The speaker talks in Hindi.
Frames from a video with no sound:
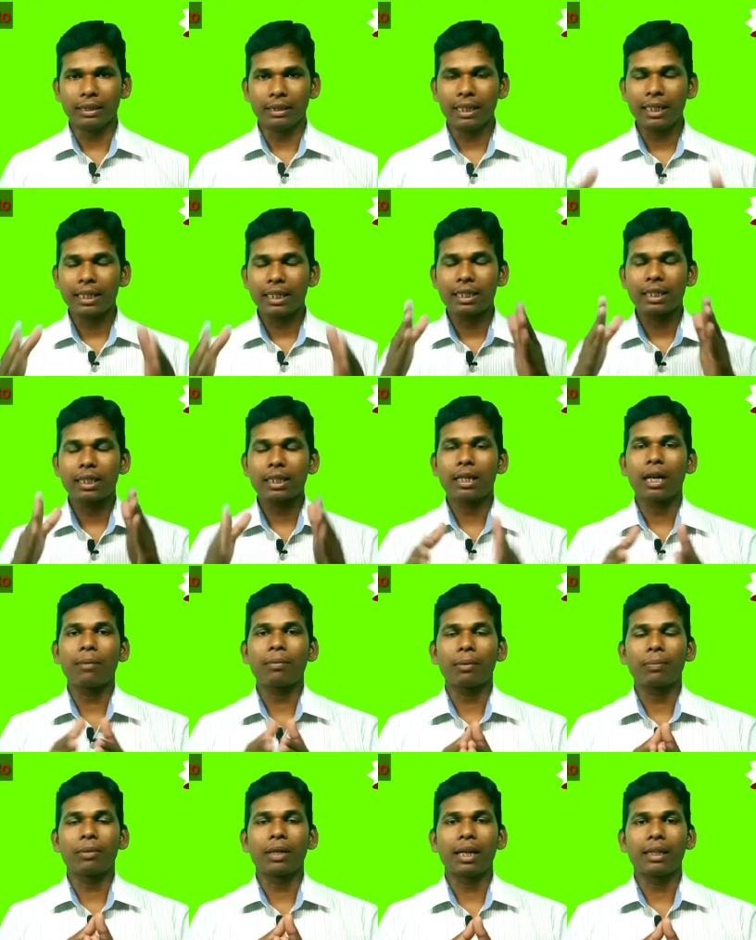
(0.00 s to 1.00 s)
ये ट्रिक
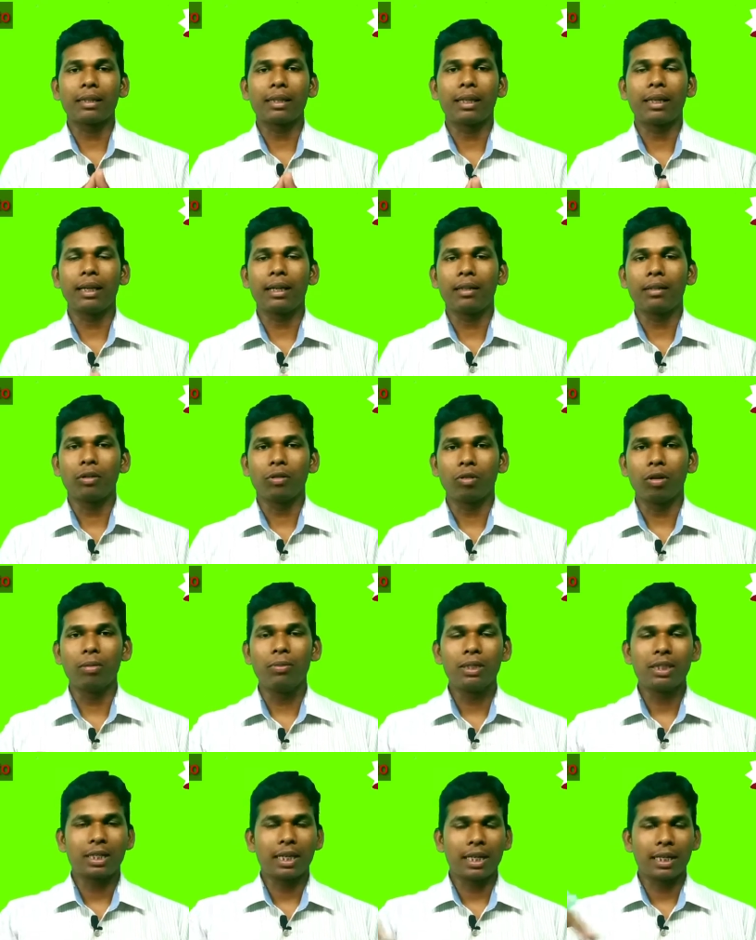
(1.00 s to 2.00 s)
आप अपनाते हैं कोई
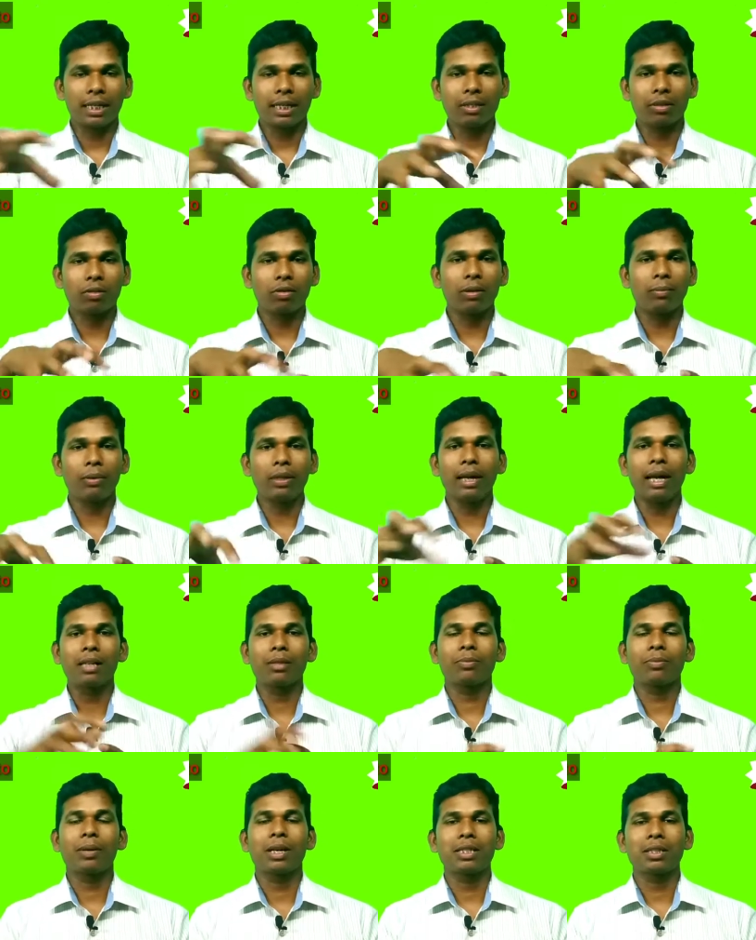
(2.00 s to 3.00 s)
भी सेंटेंस को अपने
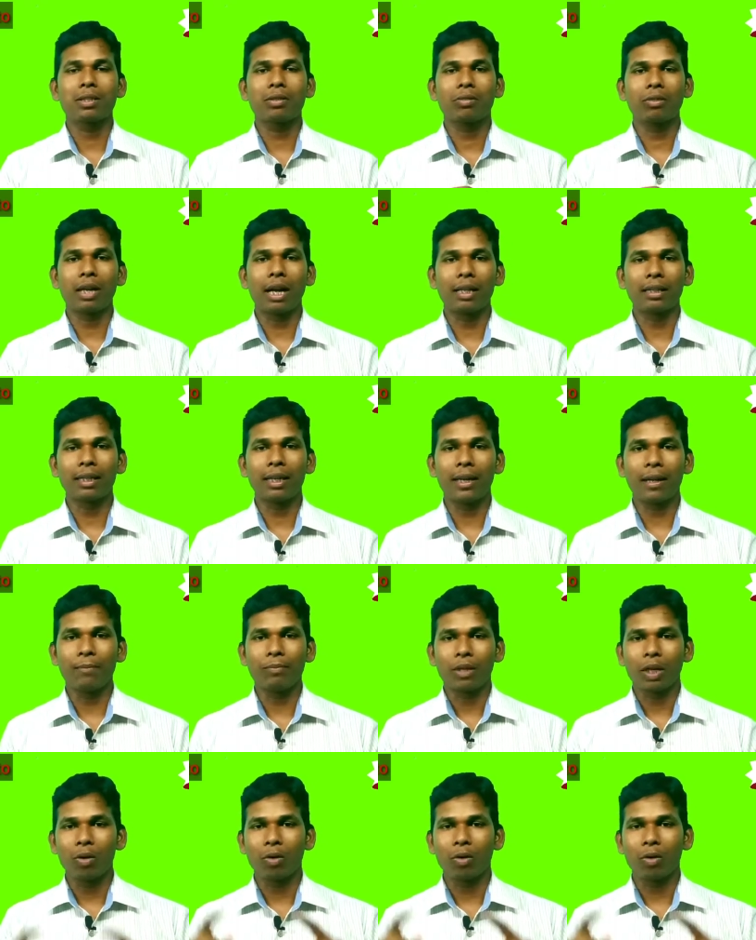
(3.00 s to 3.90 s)
आसपास से उठाते हैं